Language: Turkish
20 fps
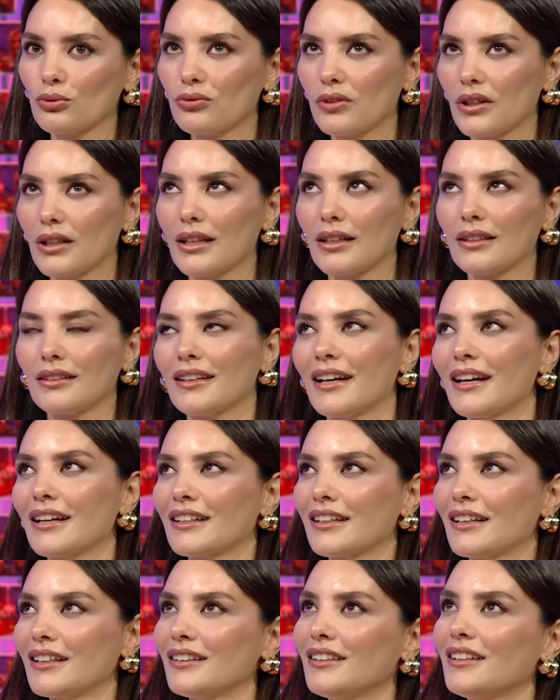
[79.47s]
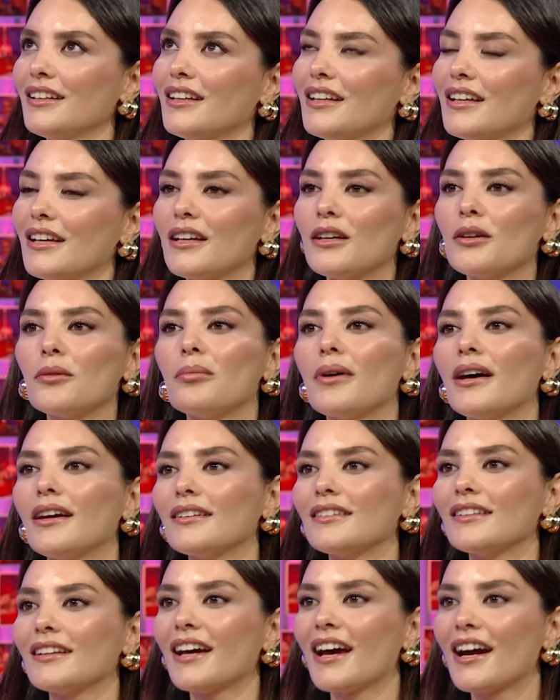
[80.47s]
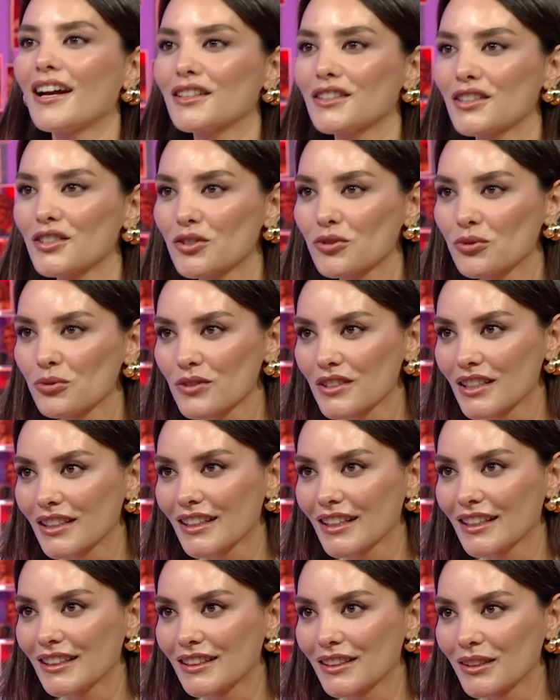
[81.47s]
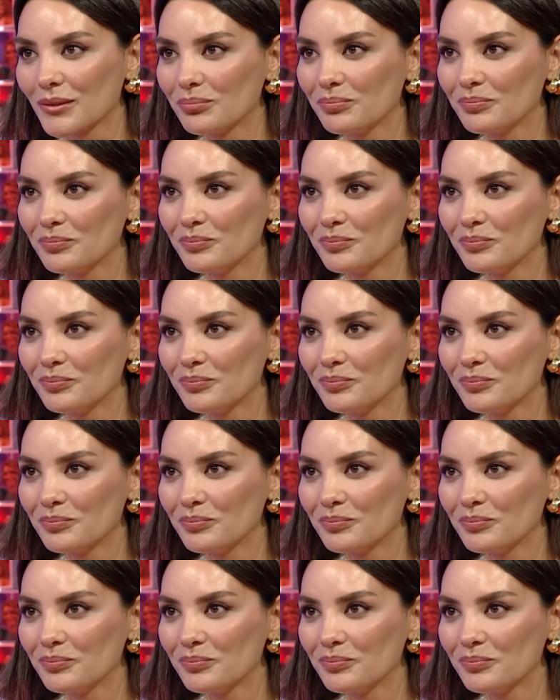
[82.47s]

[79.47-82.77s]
falan derken ben ertesi gün sete gittim.